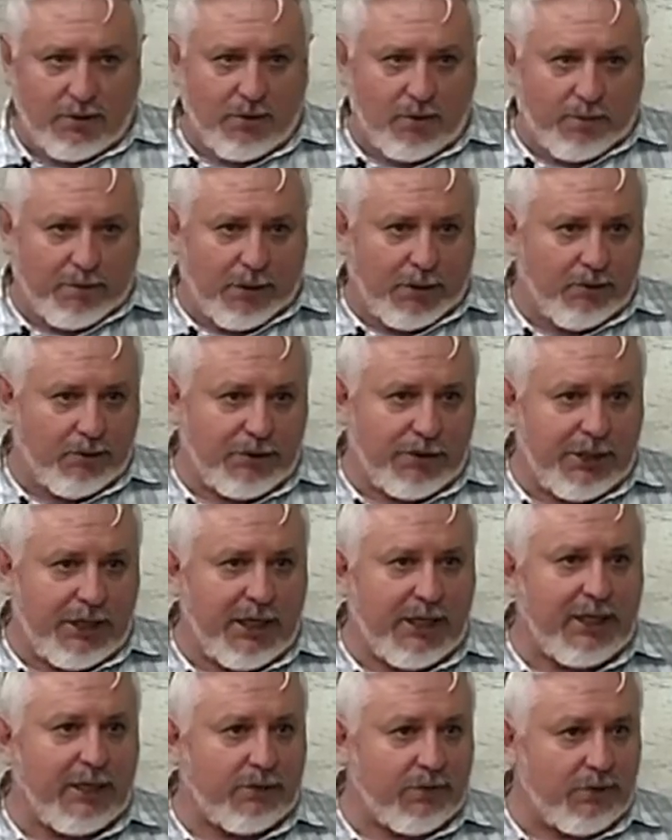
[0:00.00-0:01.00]
группа
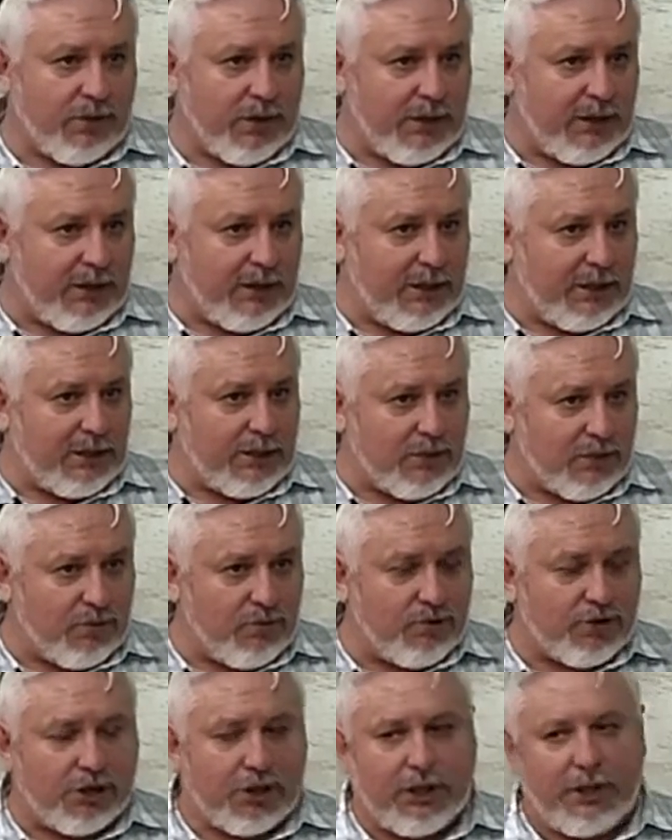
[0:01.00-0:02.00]
людей, которые их
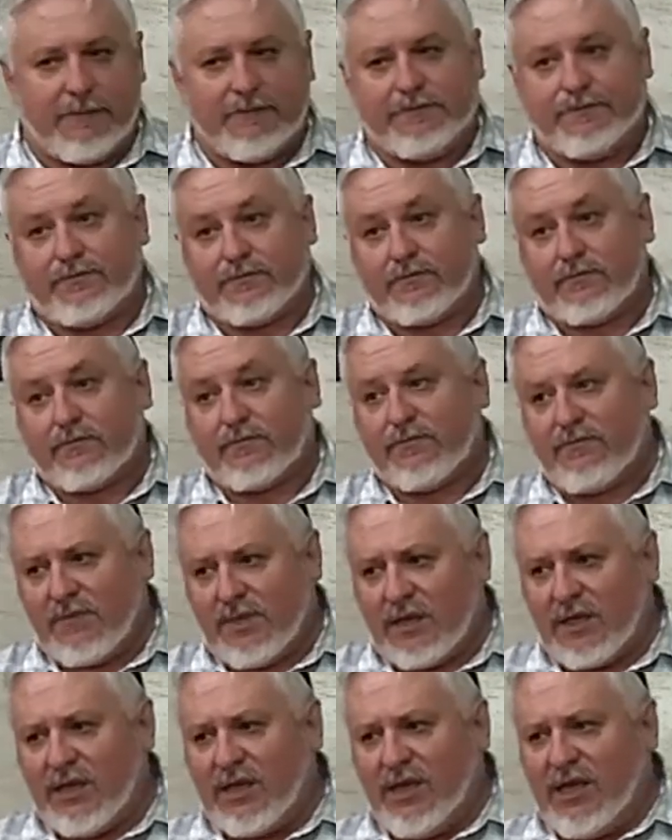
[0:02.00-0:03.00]
слушали.
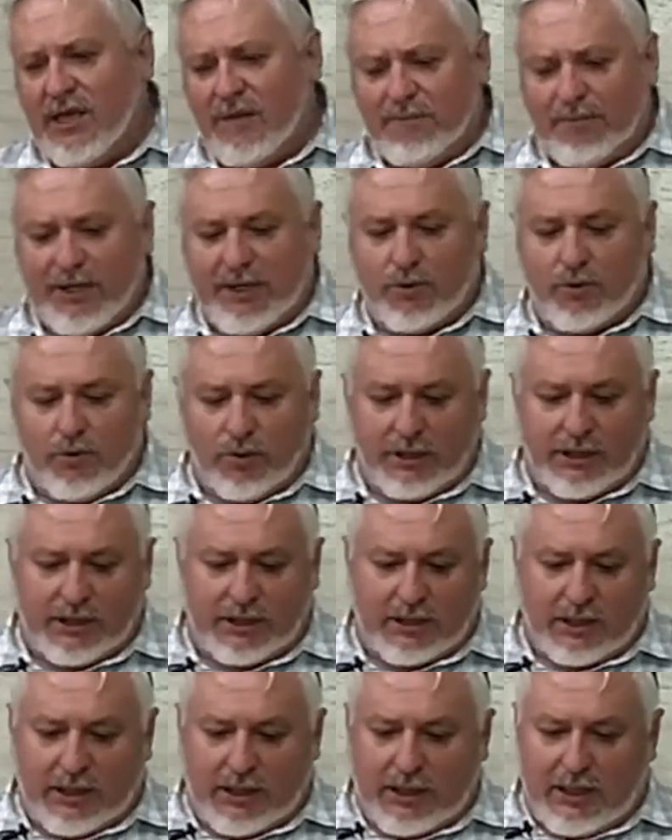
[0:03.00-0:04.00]
И
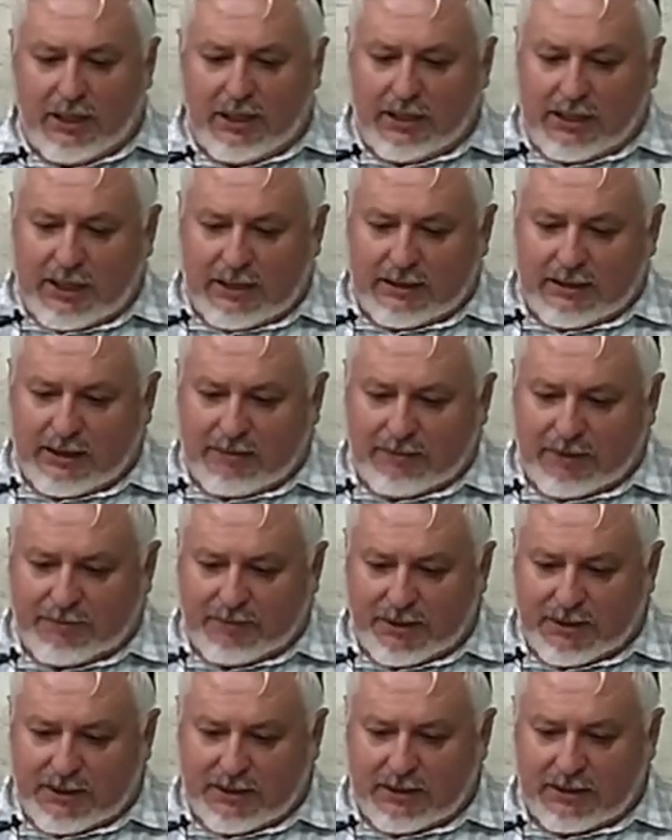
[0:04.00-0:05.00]
приходят, как нам
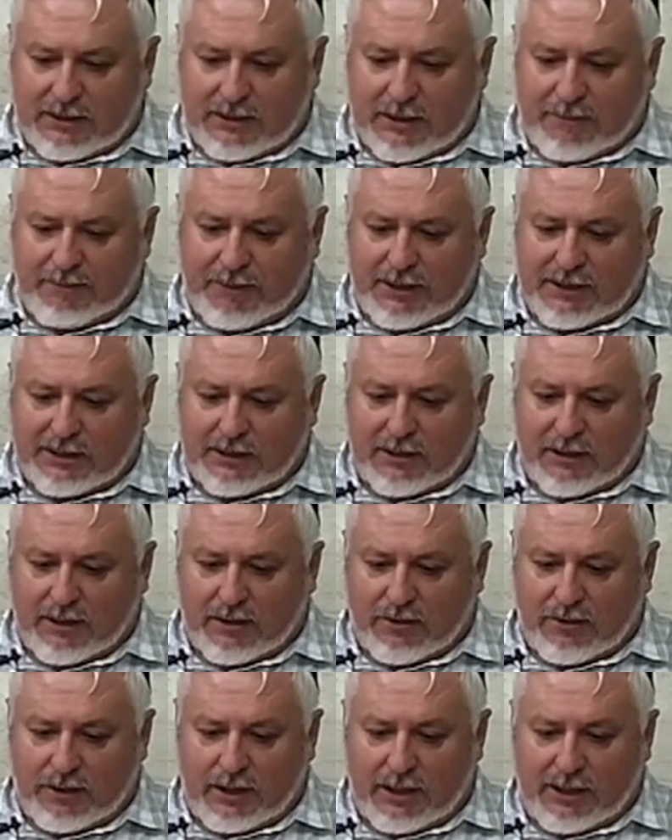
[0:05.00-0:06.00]
напис... написано,
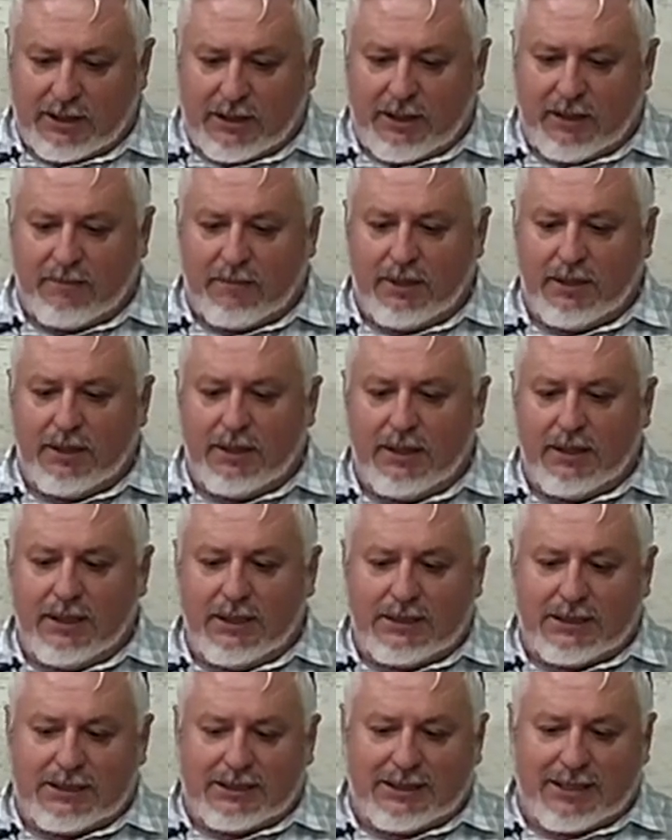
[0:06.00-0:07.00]
Коганим,
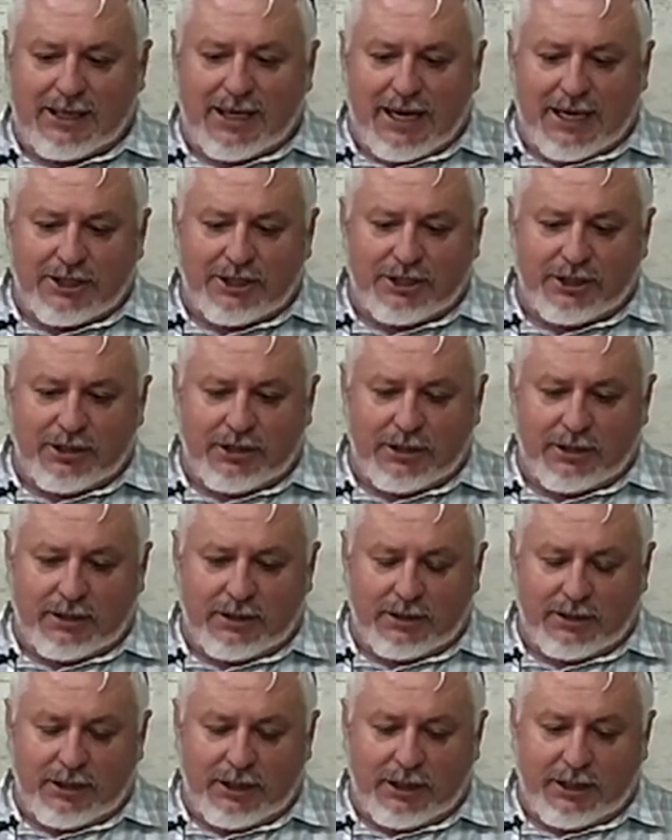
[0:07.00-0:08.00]

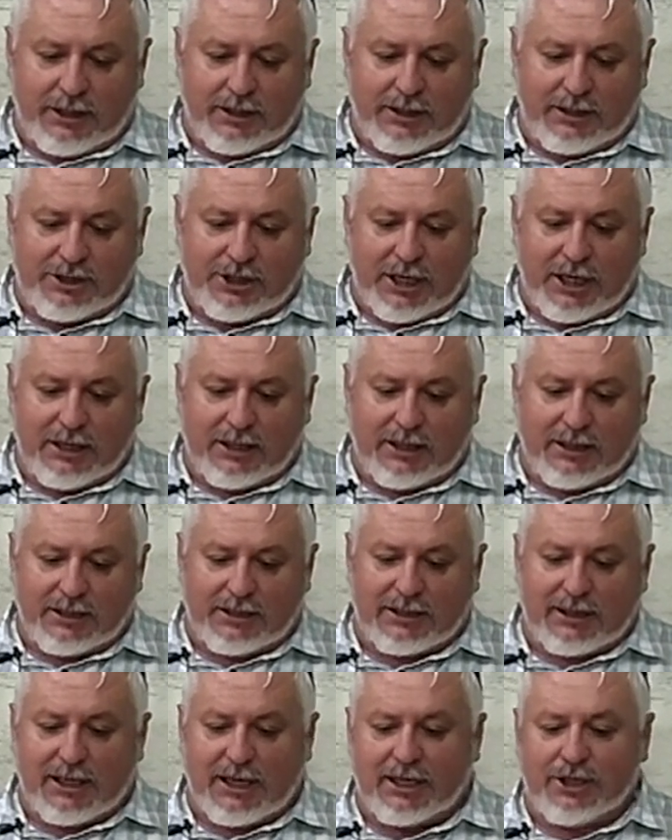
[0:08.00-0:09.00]
стражники, начальники
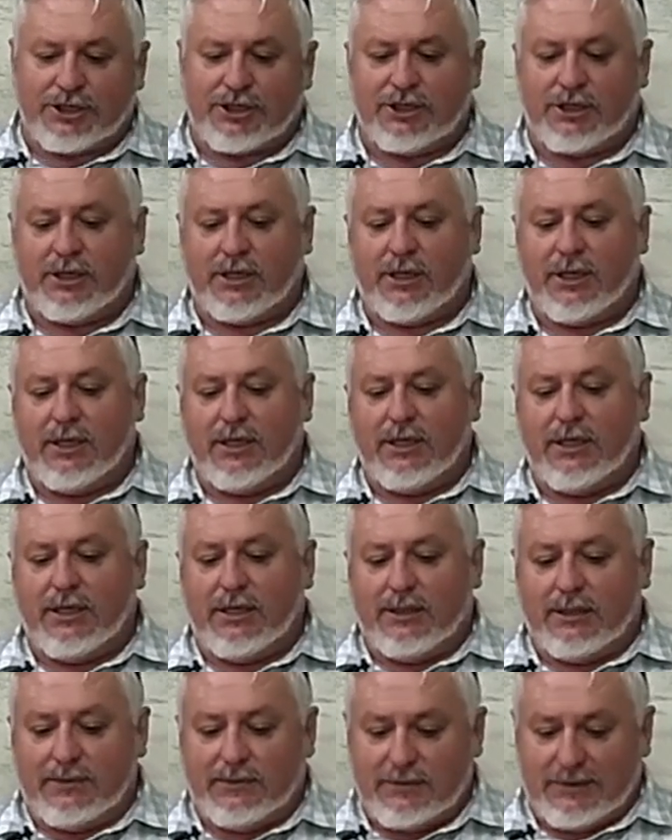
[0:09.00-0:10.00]
стражны,
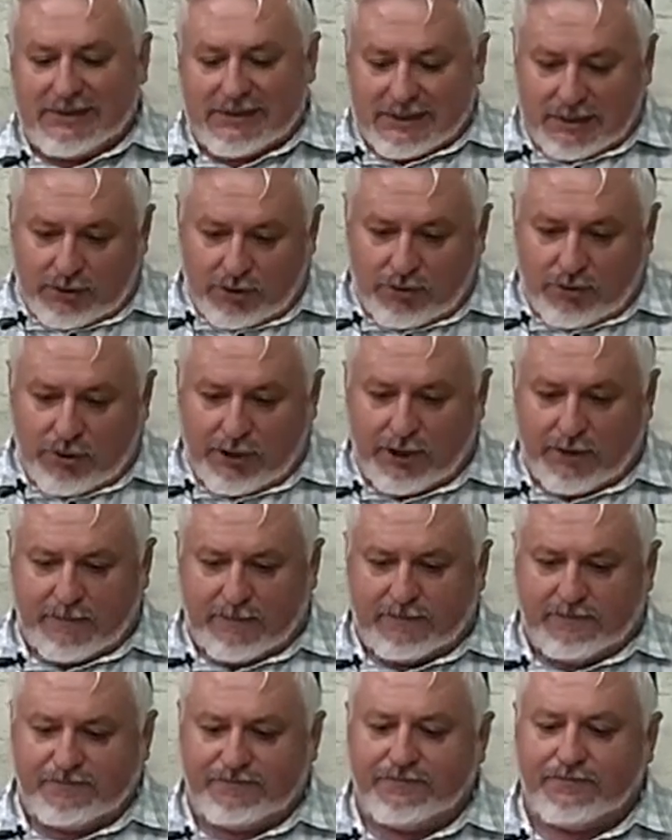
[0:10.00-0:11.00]

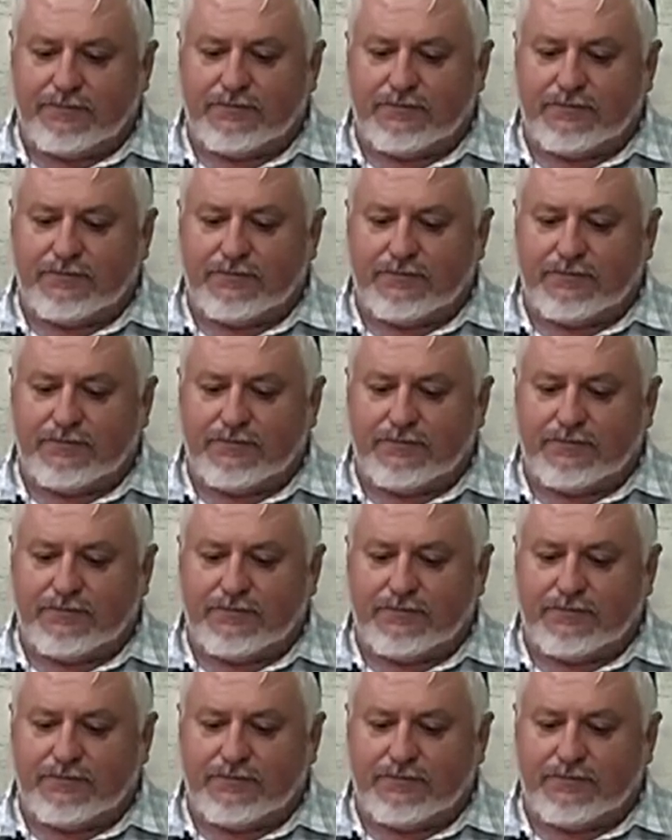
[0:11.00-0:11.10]
Цедуким.